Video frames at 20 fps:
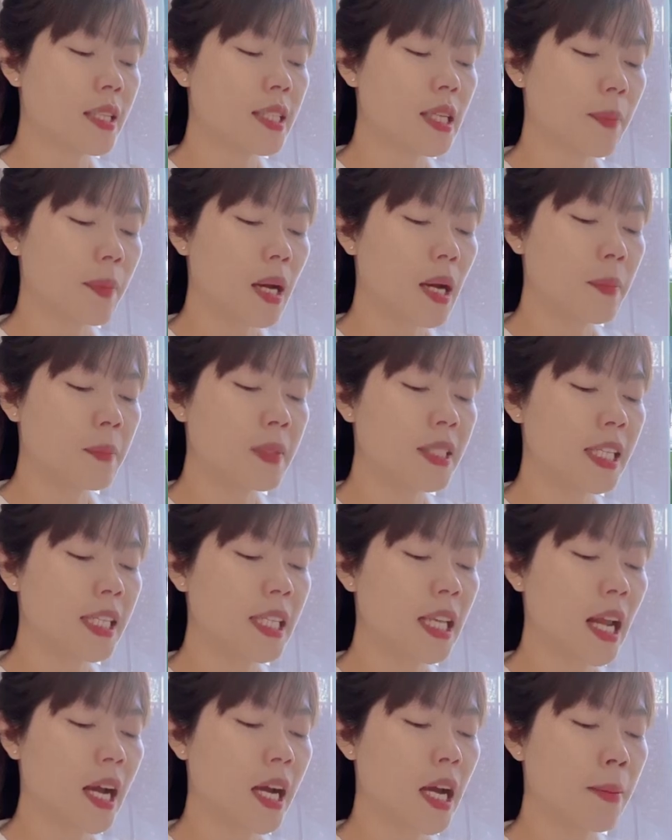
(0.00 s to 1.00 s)
Diệp Khâm
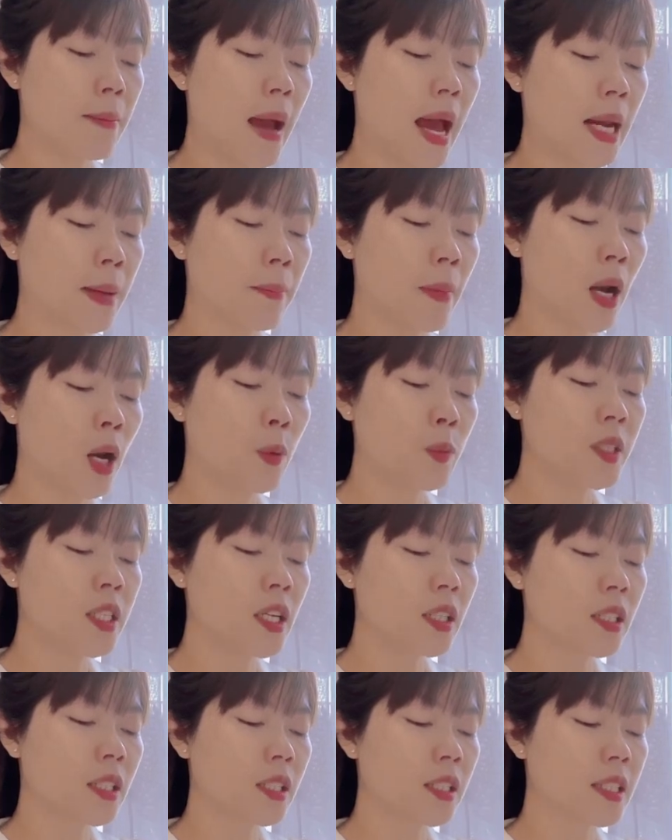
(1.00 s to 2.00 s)
chính là người bạn mà lúc
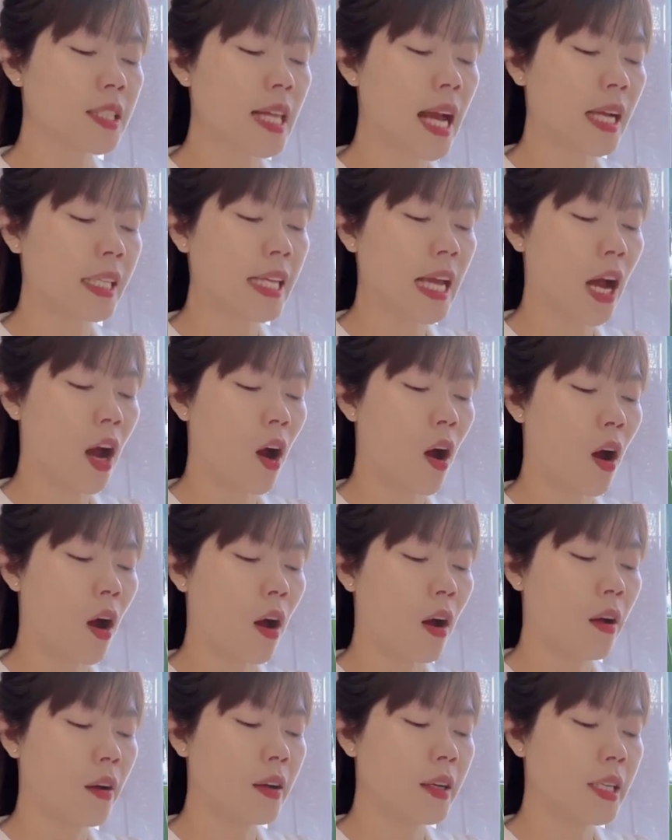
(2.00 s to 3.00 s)
trước từng sang nhà
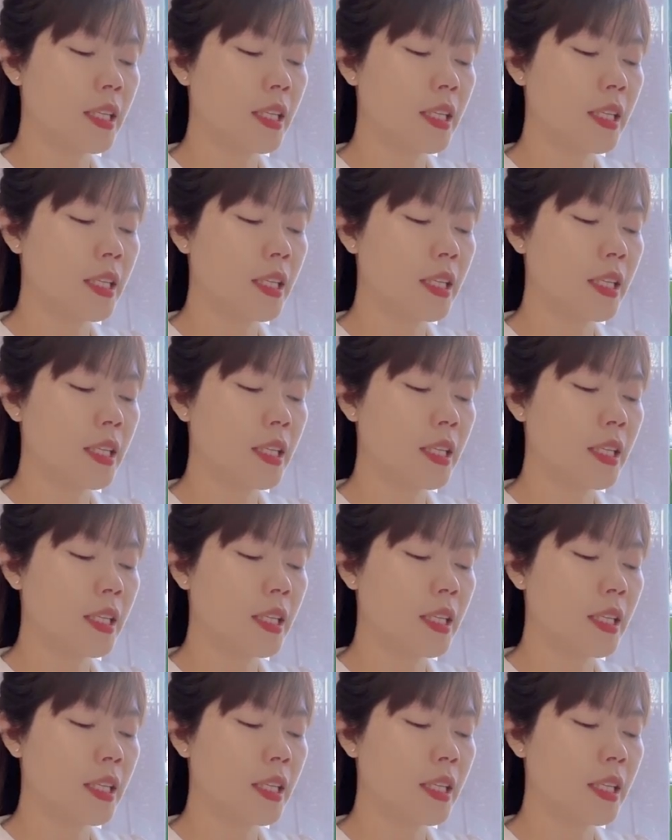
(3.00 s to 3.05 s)
họ.